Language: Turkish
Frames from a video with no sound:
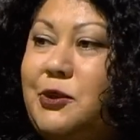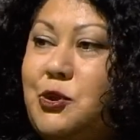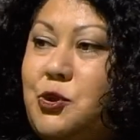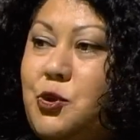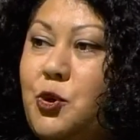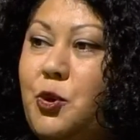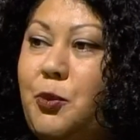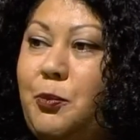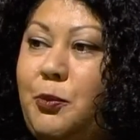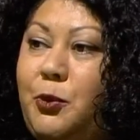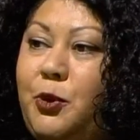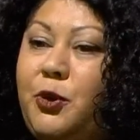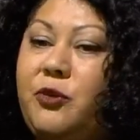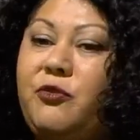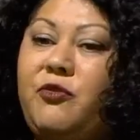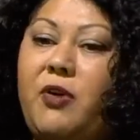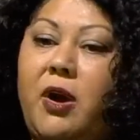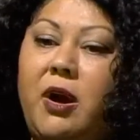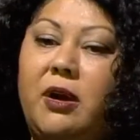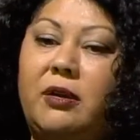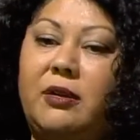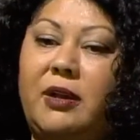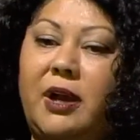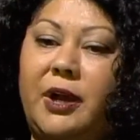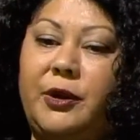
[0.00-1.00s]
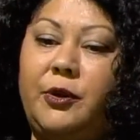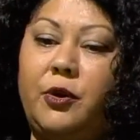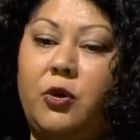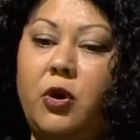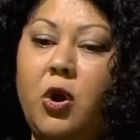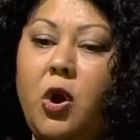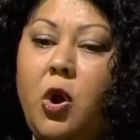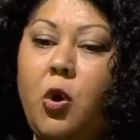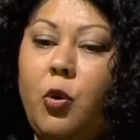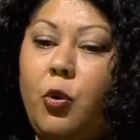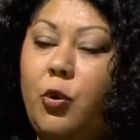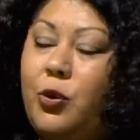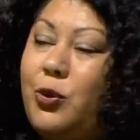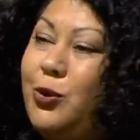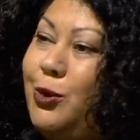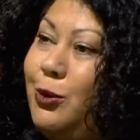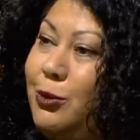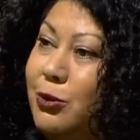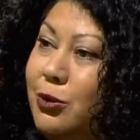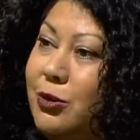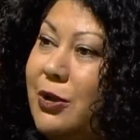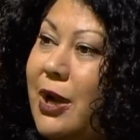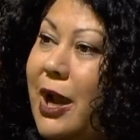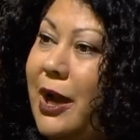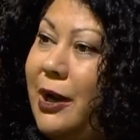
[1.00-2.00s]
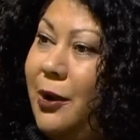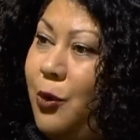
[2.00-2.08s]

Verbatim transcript: çok büyük farklar yok. O kültürel